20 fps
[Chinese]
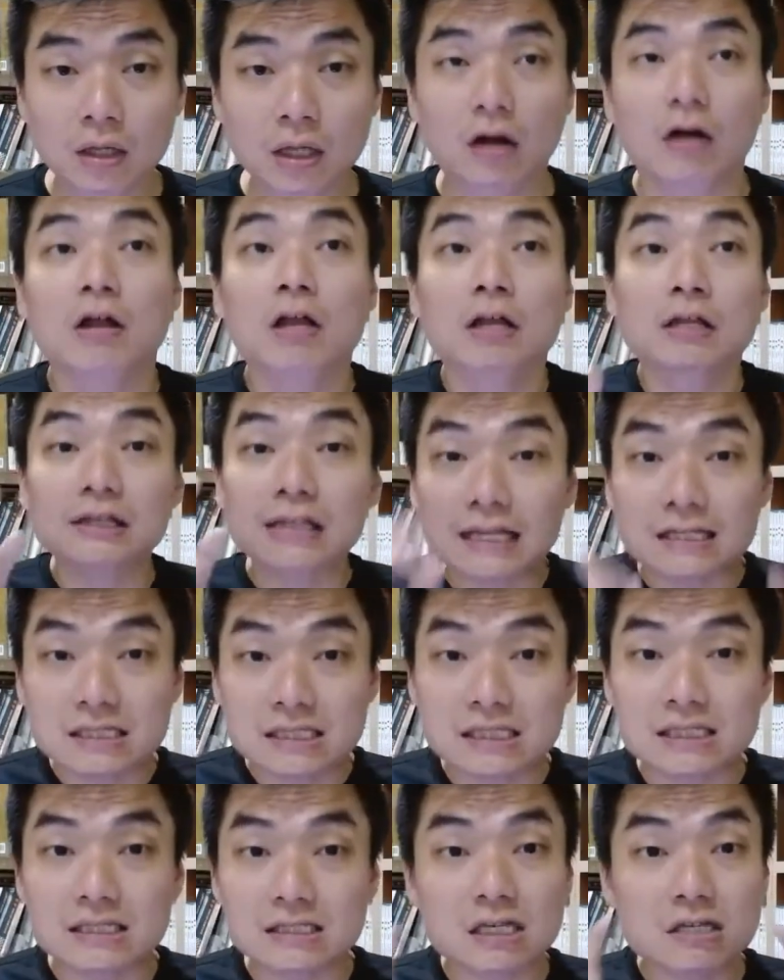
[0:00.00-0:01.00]
哦，但
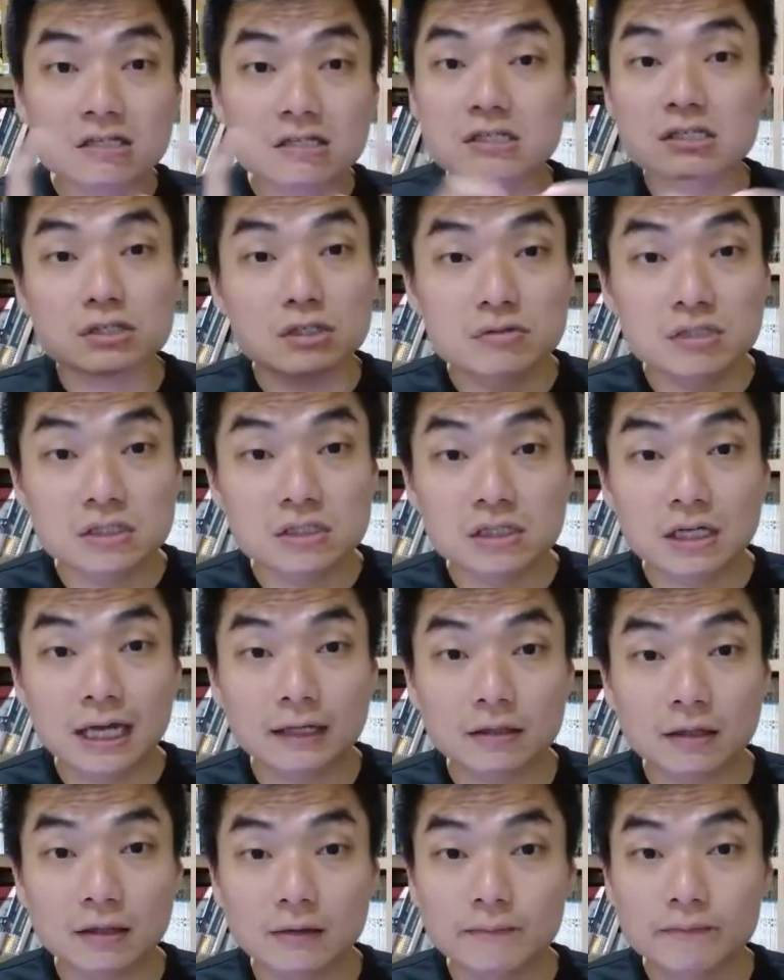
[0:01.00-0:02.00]
是政治就是这
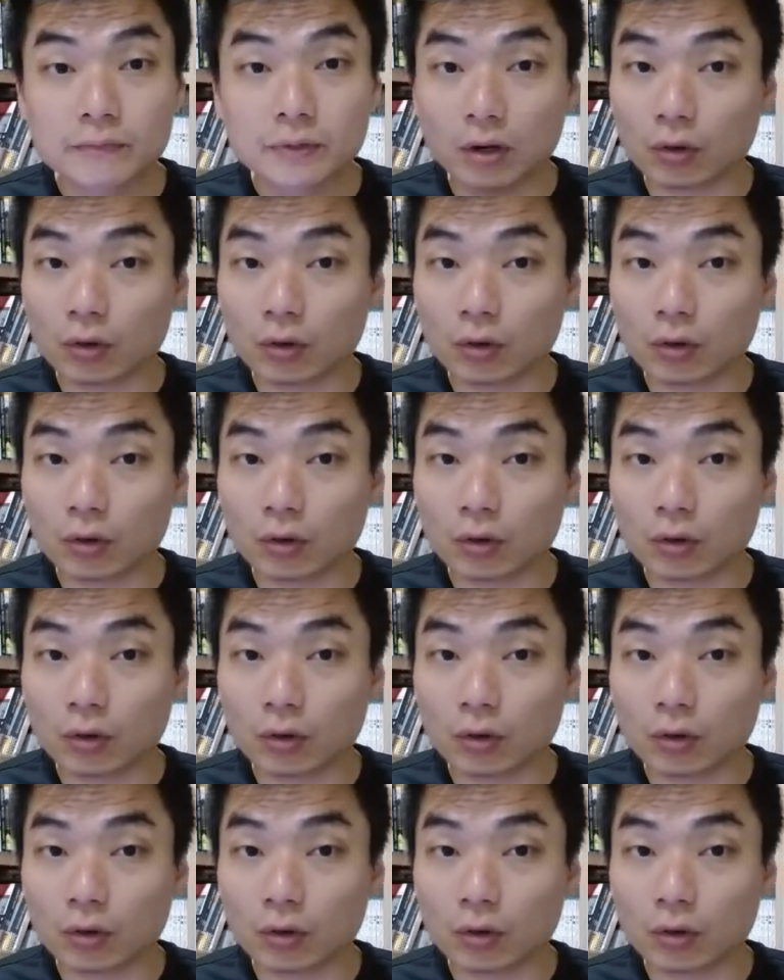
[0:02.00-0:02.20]
样子。